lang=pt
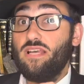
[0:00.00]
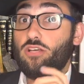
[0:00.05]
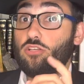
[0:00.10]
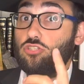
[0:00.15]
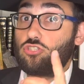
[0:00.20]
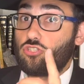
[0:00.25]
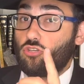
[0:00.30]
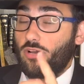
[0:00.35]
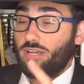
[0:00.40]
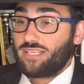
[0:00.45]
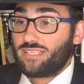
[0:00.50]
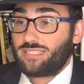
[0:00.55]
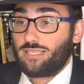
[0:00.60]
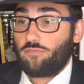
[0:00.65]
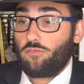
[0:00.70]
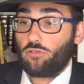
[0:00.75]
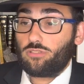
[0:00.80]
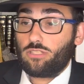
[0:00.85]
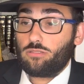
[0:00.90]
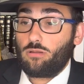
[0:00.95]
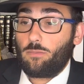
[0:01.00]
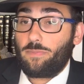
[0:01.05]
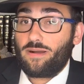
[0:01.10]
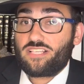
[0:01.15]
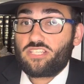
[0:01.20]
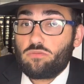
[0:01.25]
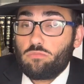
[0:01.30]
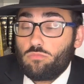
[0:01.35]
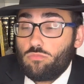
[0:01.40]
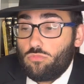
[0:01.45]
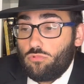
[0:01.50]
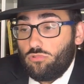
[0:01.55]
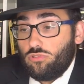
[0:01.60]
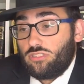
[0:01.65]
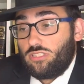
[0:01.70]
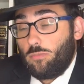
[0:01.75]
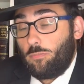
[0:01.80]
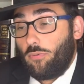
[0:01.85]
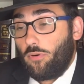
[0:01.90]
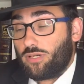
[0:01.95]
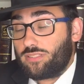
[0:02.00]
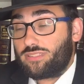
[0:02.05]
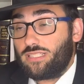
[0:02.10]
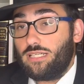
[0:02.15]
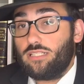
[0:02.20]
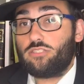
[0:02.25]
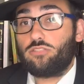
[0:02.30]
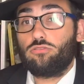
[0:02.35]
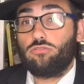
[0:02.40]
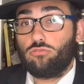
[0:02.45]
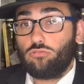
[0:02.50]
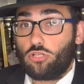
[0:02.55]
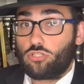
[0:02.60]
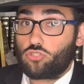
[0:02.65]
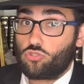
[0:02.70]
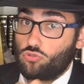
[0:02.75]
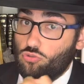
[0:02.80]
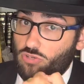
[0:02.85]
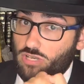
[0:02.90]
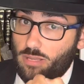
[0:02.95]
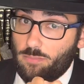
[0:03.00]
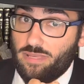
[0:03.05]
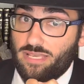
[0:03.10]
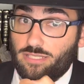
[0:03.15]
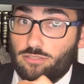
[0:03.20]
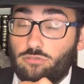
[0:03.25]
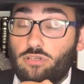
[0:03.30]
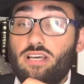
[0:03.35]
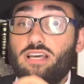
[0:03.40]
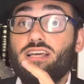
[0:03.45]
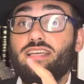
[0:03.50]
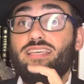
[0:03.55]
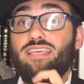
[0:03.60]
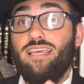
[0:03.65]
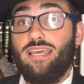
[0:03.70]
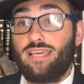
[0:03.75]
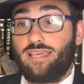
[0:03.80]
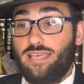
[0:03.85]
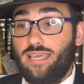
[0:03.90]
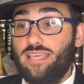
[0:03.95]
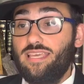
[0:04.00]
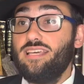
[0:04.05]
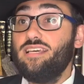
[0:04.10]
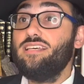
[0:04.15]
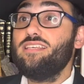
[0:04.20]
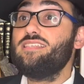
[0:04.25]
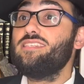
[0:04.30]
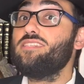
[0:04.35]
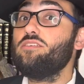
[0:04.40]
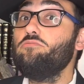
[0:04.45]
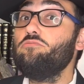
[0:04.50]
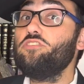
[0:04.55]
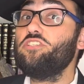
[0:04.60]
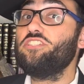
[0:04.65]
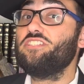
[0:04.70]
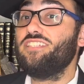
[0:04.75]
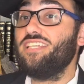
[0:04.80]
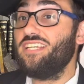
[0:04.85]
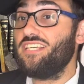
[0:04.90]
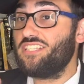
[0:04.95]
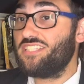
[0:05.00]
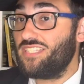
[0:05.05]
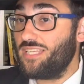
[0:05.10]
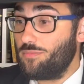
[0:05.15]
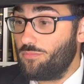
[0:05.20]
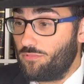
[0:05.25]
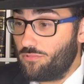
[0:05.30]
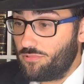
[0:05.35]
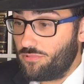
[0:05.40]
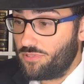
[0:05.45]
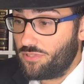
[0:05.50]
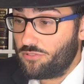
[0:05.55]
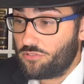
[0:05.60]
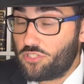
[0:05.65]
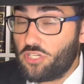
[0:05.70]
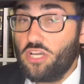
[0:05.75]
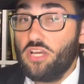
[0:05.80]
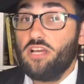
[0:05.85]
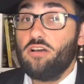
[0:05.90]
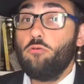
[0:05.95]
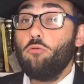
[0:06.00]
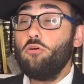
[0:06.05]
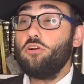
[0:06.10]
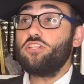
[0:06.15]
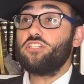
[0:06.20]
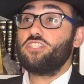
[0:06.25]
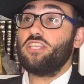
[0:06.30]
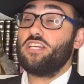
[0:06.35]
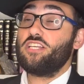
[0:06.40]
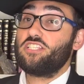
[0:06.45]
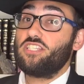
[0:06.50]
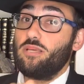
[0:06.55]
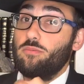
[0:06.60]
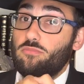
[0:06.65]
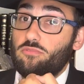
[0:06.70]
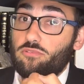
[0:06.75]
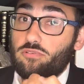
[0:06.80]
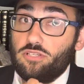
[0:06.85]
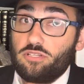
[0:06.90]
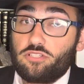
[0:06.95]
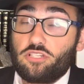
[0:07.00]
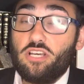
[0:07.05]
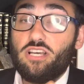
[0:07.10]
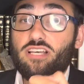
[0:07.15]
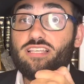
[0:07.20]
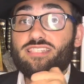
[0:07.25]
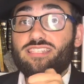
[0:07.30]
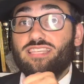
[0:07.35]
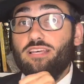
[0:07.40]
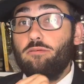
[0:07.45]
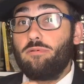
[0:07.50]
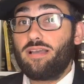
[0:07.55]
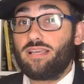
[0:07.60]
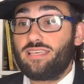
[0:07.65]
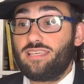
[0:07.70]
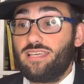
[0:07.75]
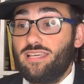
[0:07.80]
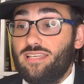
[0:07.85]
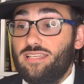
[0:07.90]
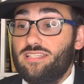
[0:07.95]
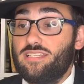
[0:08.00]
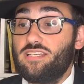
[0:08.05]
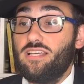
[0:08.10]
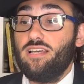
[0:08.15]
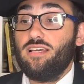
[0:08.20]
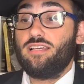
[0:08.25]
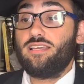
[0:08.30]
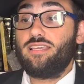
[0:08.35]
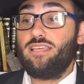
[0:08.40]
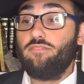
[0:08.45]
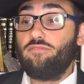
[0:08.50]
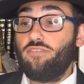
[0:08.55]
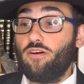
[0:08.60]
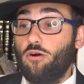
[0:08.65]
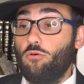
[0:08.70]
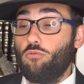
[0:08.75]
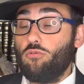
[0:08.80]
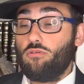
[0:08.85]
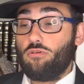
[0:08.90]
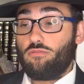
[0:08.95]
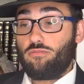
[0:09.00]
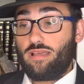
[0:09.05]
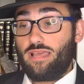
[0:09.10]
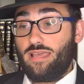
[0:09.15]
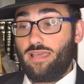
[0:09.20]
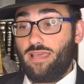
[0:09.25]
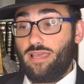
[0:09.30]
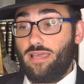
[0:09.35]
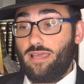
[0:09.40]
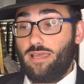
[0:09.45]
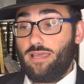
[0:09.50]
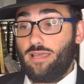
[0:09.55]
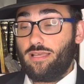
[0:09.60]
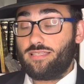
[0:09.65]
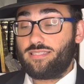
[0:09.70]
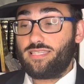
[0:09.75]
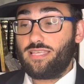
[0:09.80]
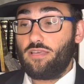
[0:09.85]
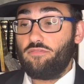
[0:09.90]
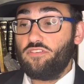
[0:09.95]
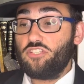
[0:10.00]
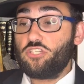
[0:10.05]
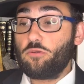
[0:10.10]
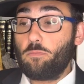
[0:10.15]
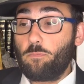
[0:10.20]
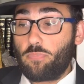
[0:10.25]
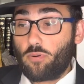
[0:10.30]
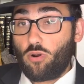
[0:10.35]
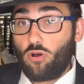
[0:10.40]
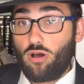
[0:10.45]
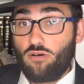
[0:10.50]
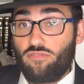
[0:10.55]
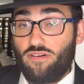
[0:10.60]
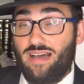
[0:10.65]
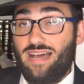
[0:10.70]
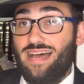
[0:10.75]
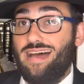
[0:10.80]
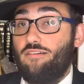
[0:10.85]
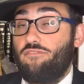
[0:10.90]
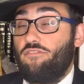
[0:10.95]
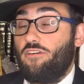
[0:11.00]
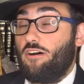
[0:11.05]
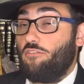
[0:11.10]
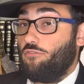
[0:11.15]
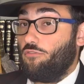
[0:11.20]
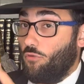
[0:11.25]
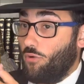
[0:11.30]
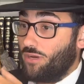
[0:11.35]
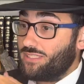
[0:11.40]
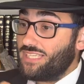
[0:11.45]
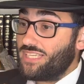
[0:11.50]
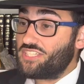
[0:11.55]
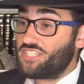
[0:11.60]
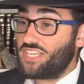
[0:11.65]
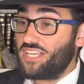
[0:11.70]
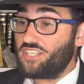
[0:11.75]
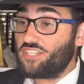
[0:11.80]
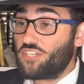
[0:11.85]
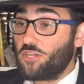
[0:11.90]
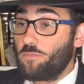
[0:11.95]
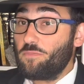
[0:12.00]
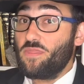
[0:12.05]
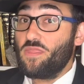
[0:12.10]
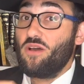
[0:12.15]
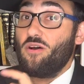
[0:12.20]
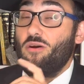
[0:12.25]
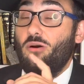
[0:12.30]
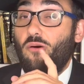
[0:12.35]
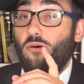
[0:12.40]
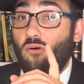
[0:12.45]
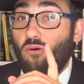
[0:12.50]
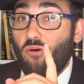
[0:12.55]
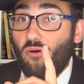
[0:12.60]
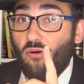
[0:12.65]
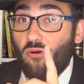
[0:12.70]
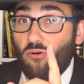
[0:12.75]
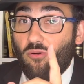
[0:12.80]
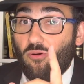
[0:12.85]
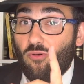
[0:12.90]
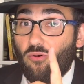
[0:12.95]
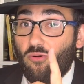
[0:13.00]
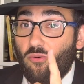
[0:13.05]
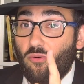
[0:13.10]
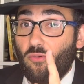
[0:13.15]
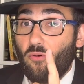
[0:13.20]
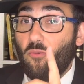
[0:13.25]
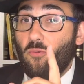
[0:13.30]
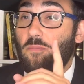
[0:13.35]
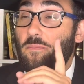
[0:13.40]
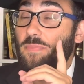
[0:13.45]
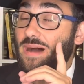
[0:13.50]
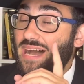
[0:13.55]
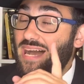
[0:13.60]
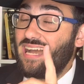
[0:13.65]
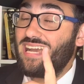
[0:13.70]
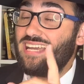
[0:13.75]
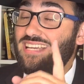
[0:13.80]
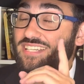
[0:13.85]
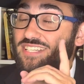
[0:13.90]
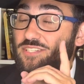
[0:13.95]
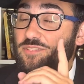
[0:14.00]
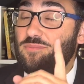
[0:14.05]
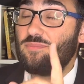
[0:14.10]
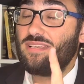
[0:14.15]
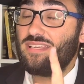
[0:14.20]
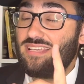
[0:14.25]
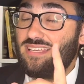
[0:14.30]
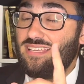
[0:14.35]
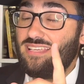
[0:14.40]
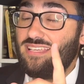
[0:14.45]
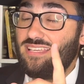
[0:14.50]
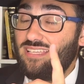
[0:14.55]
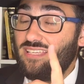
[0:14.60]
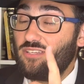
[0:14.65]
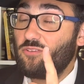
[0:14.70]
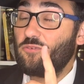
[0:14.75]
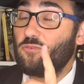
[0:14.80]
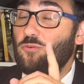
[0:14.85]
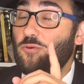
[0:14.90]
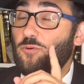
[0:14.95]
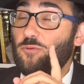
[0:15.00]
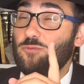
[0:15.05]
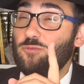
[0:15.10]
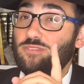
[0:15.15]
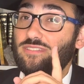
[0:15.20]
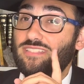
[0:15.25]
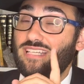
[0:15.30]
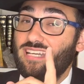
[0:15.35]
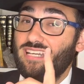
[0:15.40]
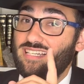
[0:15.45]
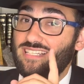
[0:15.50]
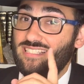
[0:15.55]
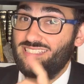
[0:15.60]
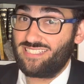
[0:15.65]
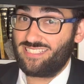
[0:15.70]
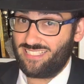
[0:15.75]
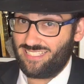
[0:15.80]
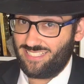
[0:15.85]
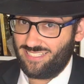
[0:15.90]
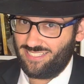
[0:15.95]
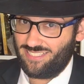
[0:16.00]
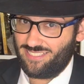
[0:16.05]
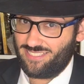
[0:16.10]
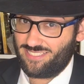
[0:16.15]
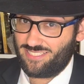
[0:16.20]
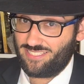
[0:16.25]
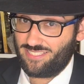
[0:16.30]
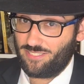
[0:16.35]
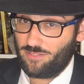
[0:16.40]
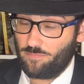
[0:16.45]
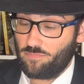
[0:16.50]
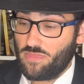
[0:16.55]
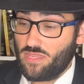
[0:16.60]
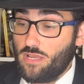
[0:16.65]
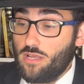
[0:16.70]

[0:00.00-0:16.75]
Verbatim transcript: Só que está faltando uma parte muito importante do nosso julgamento, que é quem? São os testemunhos. Os testemunhos são aqueles que vão é, é, servir de prova a favor da gente ou pasmem contra a gente.